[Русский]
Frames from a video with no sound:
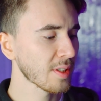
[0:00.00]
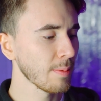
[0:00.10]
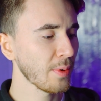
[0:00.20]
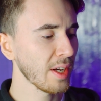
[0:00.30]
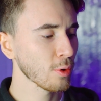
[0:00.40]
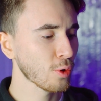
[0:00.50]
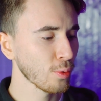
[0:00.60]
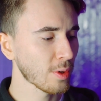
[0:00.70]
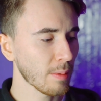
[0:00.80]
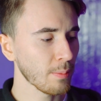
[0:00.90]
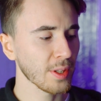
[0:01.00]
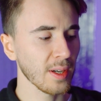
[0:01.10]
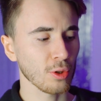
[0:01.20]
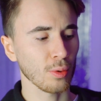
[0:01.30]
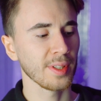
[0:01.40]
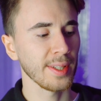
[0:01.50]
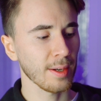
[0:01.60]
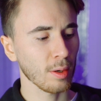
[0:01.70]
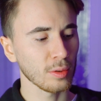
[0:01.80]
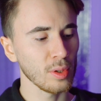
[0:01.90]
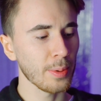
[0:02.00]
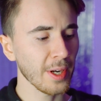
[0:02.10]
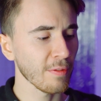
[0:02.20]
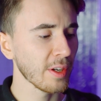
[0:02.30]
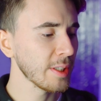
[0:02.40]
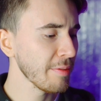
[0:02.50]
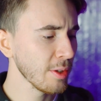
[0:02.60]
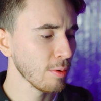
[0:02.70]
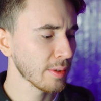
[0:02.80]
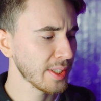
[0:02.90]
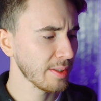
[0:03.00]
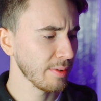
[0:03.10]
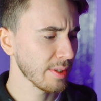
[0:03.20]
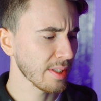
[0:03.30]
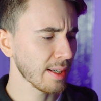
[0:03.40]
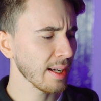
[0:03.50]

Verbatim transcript: просыпаюсь утром, подхожу к зеркалу и прям в голове не укладывается,